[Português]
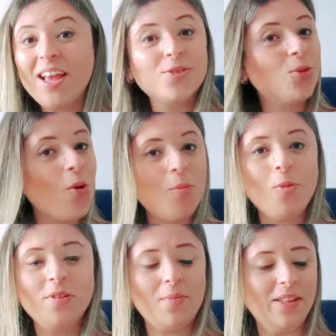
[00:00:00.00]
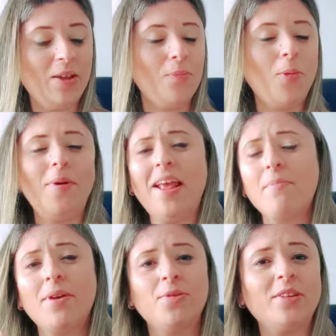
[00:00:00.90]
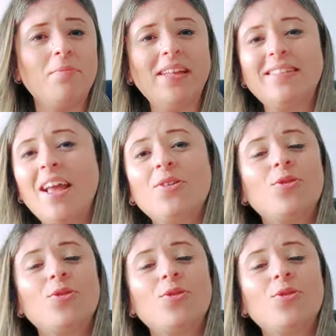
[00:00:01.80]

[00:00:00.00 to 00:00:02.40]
Eu sou comum, eu também tenho problema, eu também tenho